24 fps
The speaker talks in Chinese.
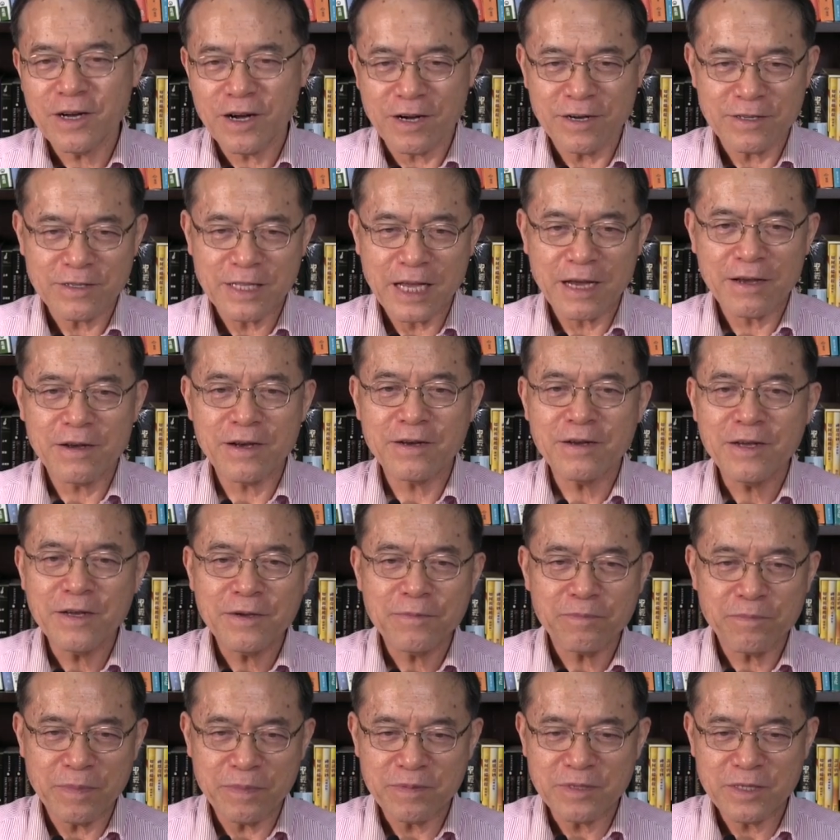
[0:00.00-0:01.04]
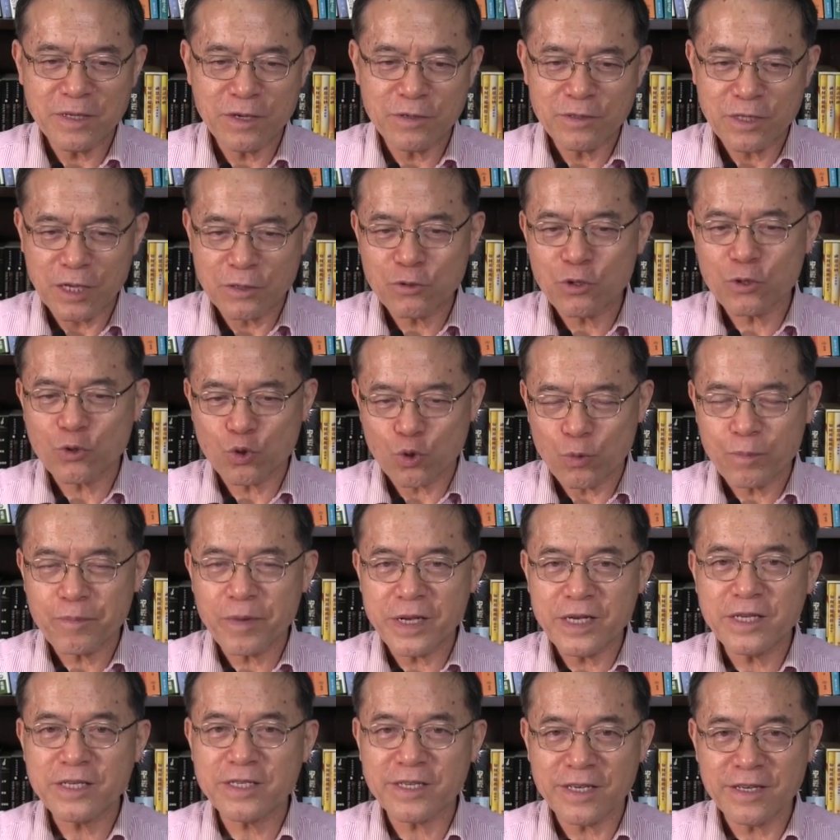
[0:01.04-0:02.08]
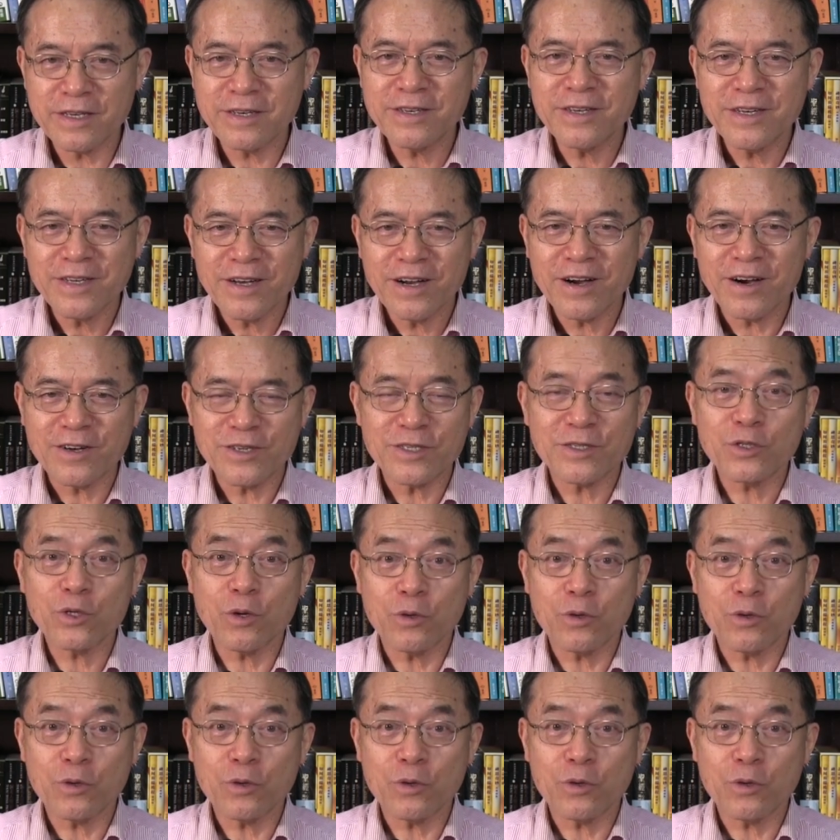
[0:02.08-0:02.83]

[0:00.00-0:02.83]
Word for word: 啊，他嗯，这样他就准备一些啊，